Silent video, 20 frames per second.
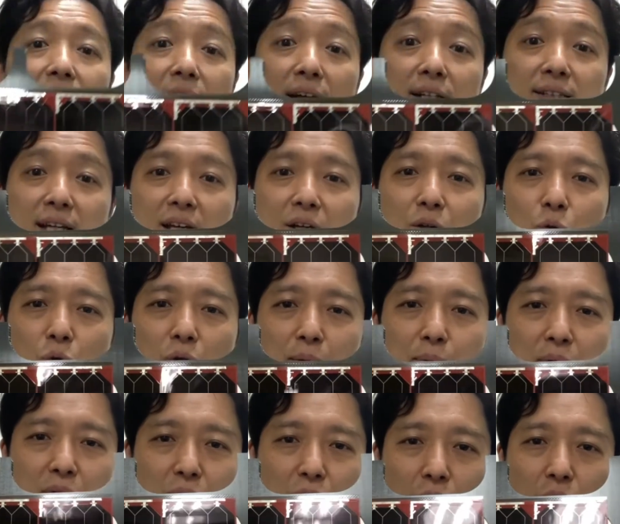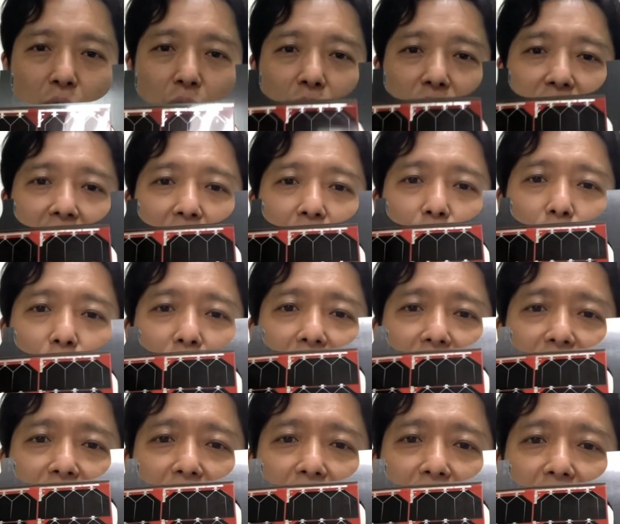界最高レベルの性能を
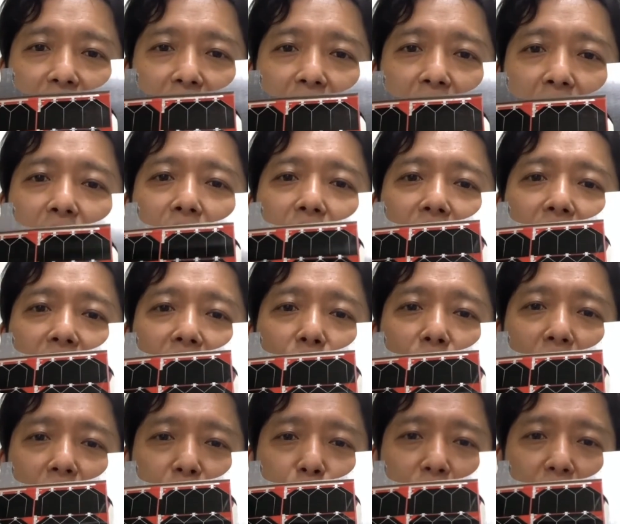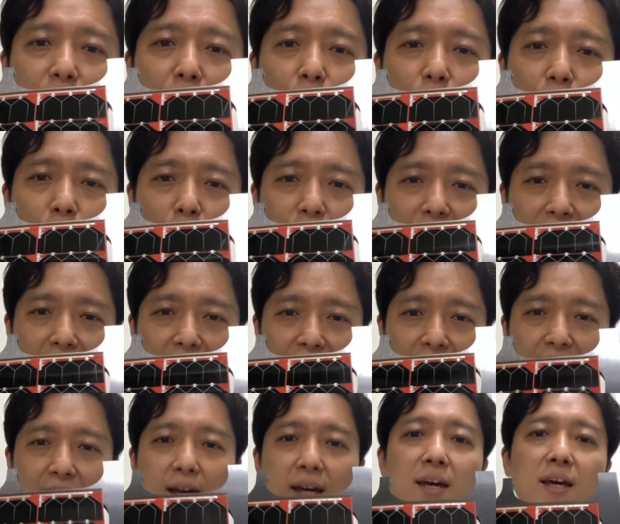達成した太陽電池パドルを搭載し
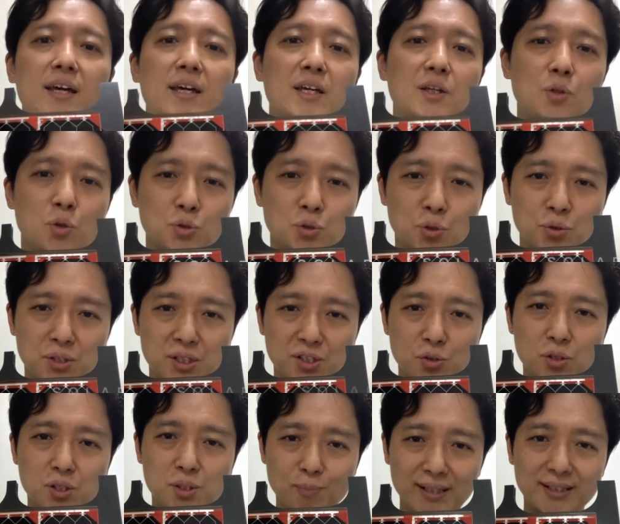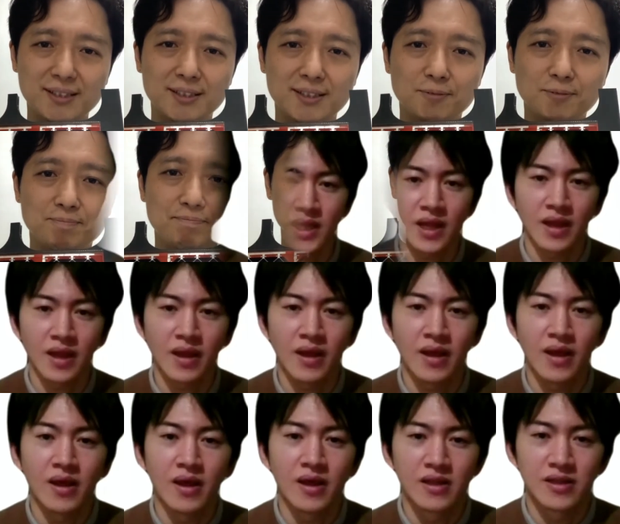て軌道上実証します
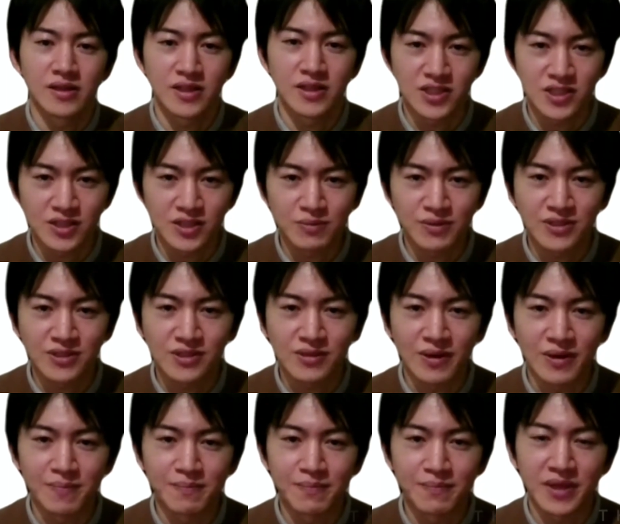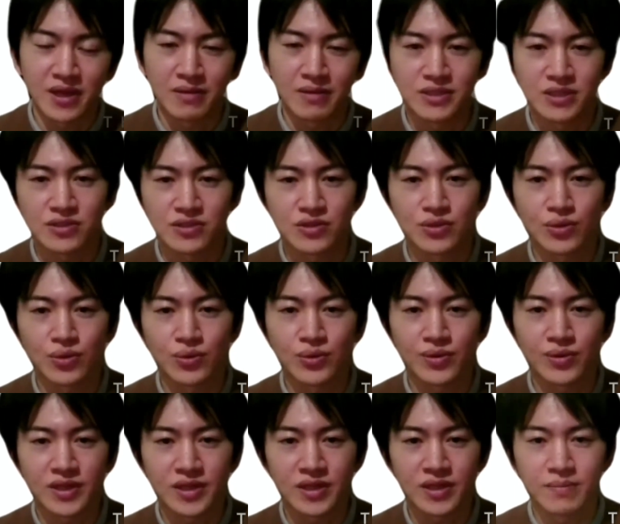デスティニープラスは食べさせると
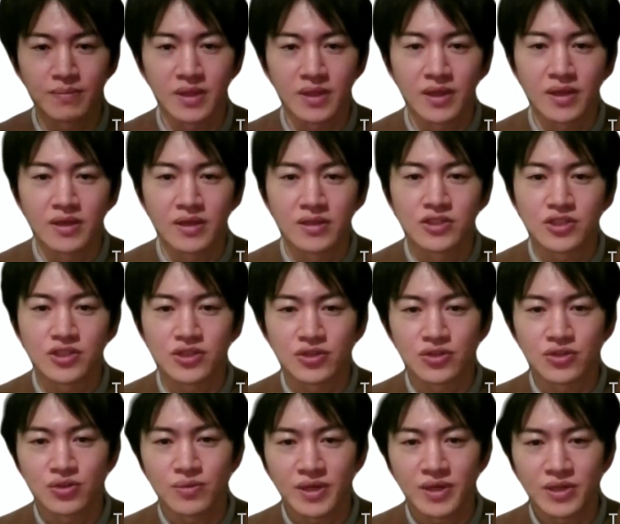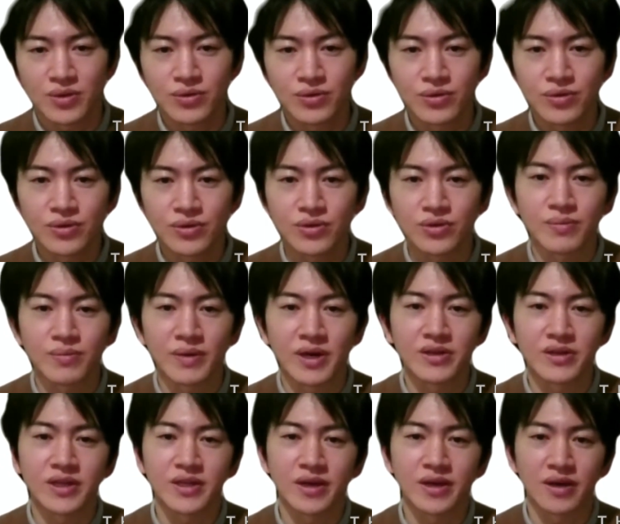異なり地球の周りをぐるぐると回
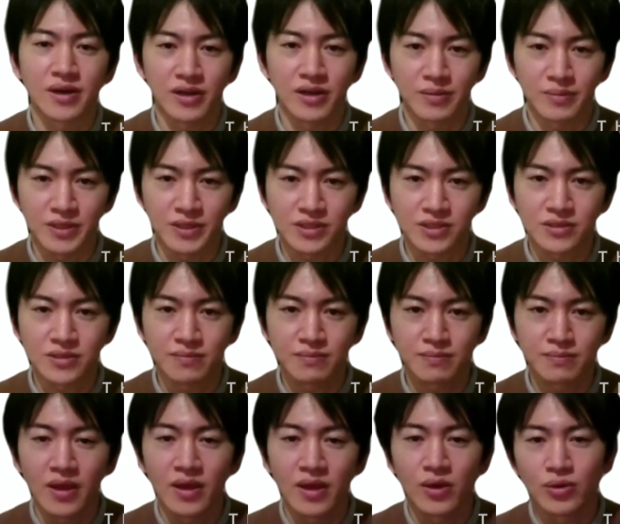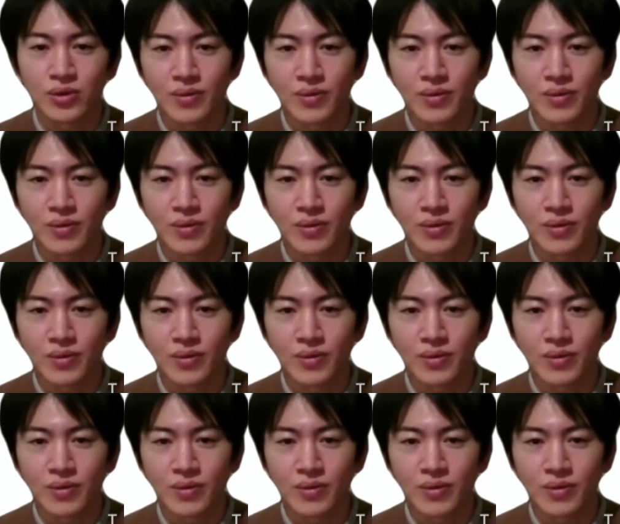る期間がありますここ